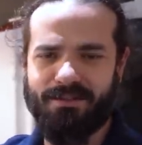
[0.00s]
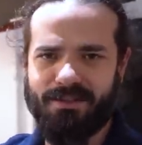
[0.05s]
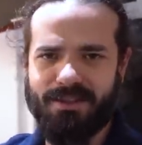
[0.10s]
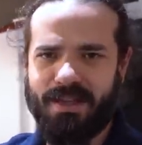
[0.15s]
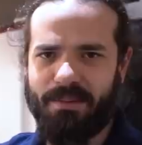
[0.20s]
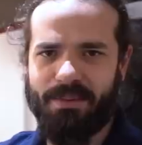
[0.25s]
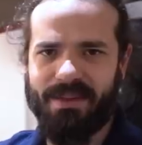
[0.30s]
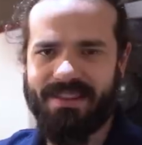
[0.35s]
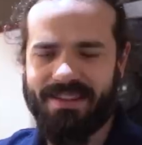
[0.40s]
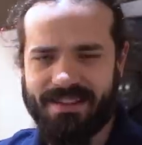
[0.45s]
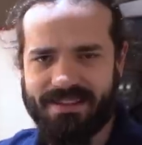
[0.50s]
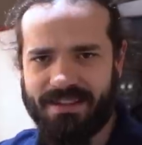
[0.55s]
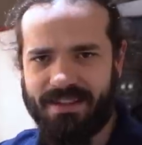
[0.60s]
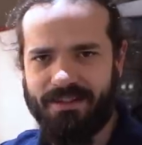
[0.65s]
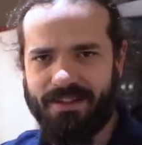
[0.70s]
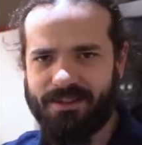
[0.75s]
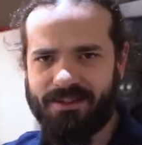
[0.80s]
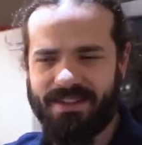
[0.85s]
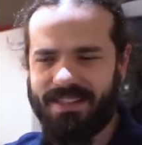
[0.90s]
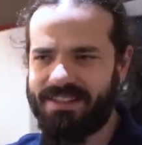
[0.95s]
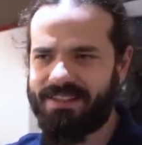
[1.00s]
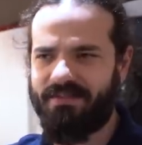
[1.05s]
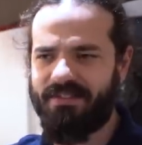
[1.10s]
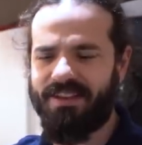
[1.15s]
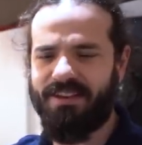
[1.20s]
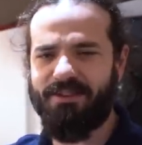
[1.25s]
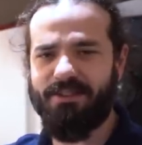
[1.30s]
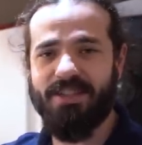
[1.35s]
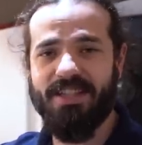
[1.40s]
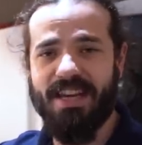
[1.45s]
Não dá para testar a velocidade
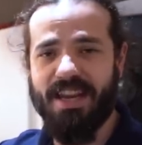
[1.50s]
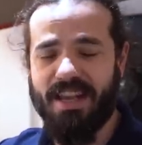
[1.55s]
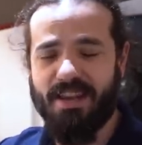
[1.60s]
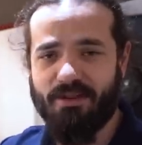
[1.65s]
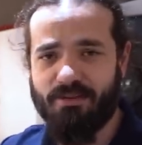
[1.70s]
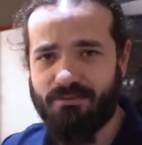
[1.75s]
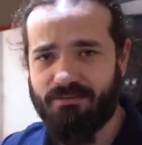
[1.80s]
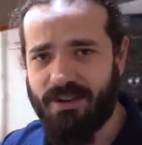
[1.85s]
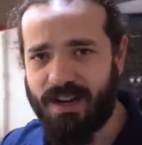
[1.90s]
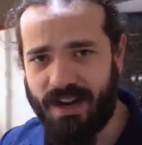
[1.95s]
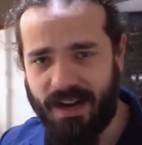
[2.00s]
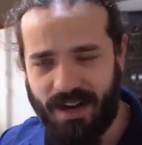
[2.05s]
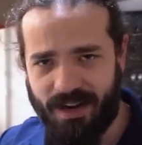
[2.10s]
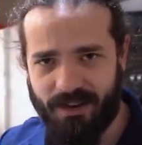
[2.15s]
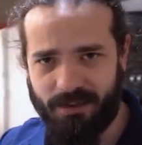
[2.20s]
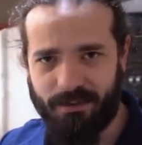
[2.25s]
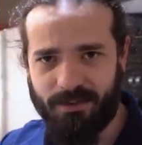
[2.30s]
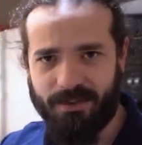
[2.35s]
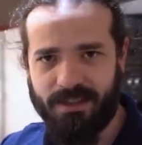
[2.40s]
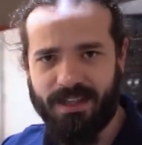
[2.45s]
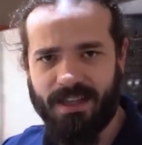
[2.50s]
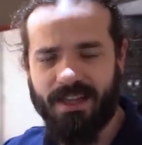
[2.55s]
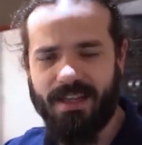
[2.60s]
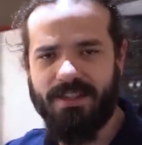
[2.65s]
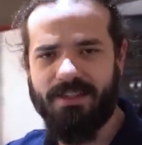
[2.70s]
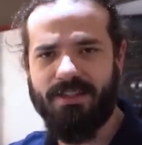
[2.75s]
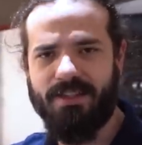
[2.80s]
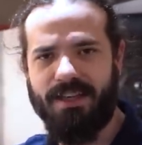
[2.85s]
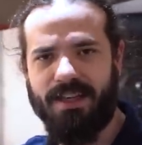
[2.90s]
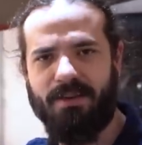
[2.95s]
final de nenhum carro
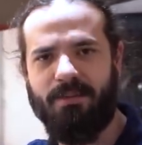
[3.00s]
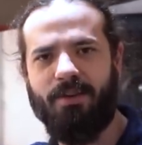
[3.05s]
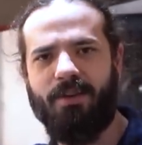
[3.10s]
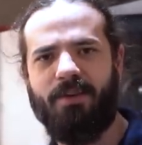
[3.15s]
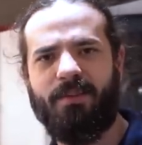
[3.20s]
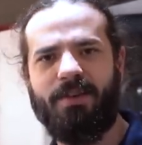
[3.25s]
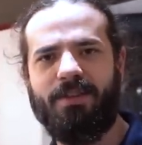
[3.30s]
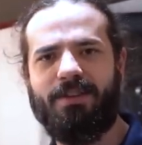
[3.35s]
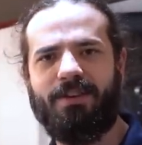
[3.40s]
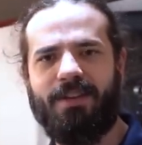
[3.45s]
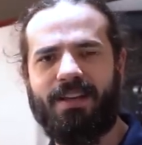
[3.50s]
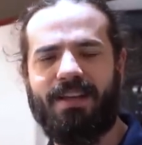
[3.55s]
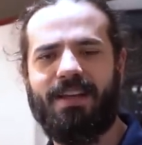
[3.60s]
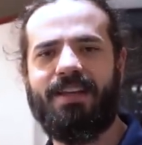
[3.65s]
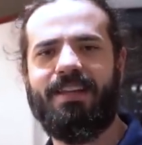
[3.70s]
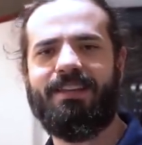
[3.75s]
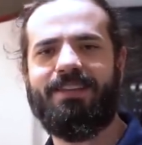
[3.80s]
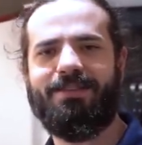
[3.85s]
em dinamômetro, ok?